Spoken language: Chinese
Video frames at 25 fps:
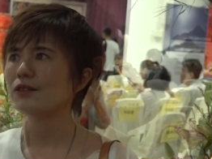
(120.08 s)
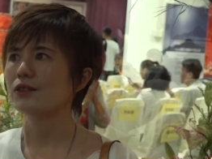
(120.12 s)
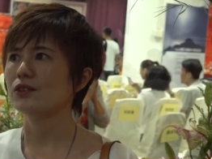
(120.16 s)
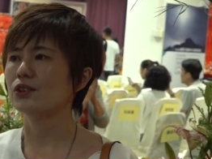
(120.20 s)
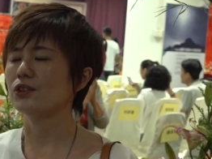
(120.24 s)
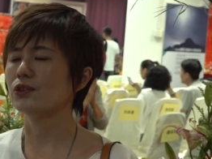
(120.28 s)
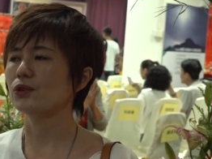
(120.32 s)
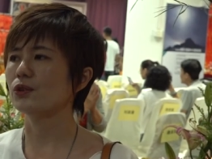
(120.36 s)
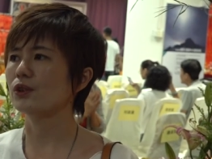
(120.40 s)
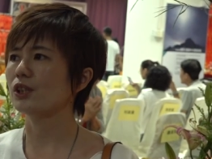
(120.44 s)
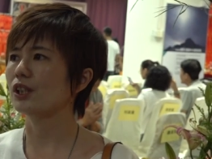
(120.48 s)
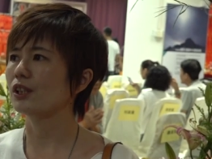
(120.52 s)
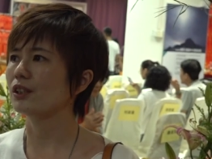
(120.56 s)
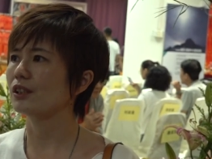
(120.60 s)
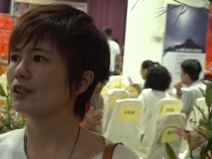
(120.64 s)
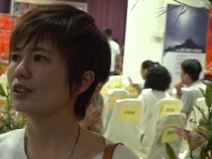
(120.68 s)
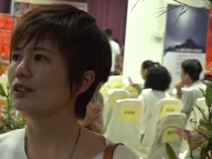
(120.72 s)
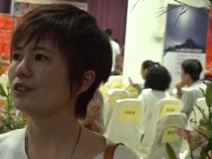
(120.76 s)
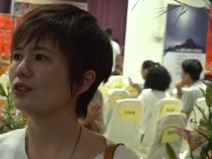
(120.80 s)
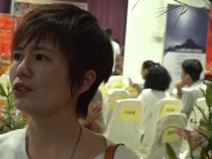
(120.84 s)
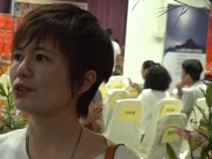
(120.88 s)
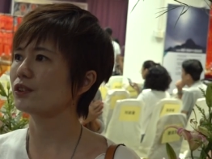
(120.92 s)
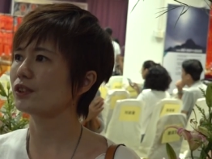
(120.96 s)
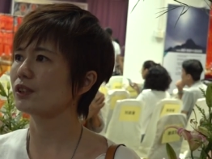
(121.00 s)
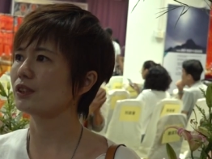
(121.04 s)
就可
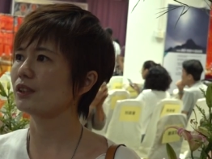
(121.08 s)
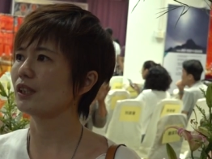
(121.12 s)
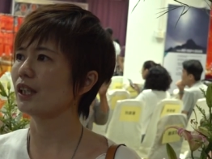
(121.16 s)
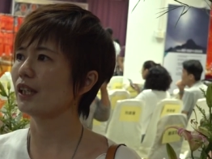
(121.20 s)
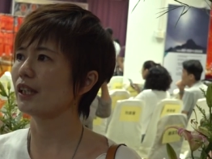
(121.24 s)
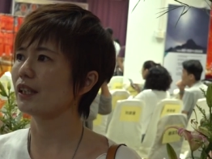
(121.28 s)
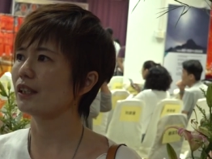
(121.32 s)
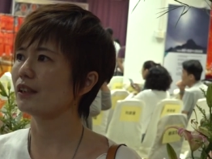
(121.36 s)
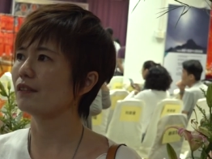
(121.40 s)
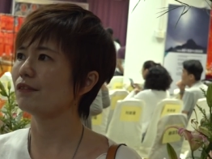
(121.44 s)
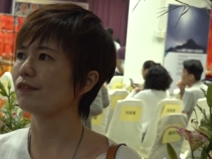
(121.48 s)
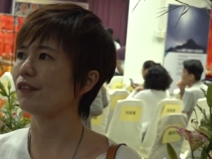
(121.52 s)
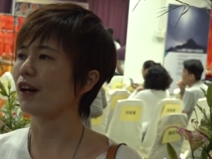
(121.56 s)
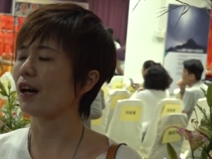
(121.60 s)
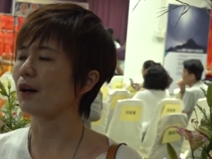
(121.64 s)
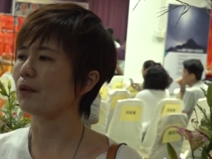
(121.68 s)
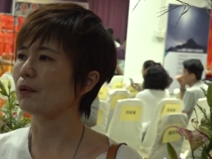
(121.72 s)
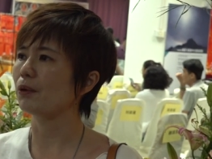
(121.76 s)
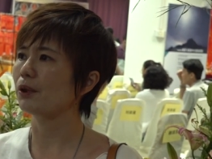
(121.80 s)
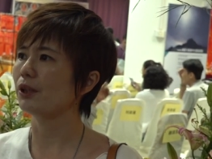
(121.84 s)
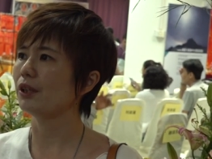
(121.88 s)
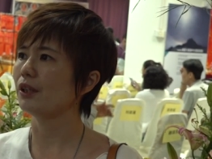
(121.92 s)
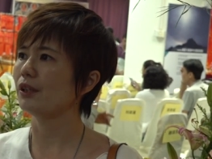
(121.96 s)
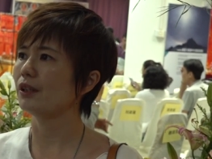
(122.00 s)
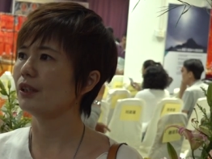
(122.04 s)
能就是那个法
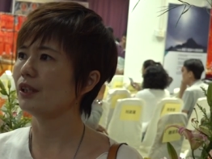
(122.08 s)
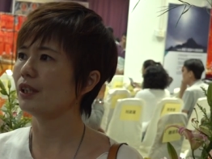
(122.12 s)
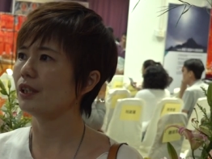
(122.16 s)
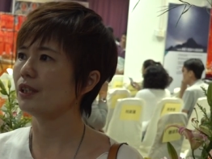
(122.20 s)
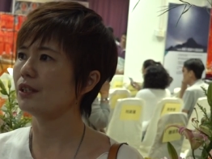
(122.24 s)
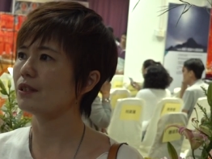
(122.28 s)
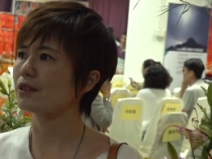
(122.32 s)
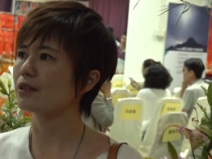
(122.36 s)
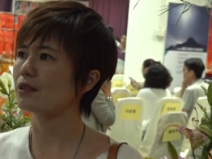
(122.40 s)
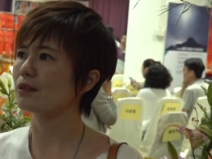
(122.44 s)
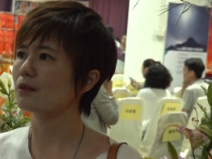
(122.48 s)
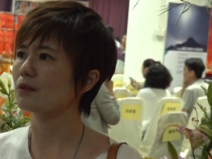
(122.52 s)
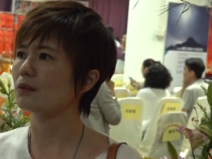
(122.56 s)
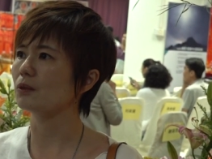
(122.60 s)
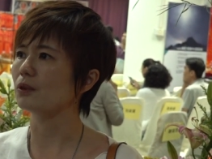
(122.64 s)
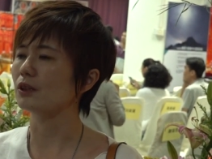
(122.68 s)
会第一次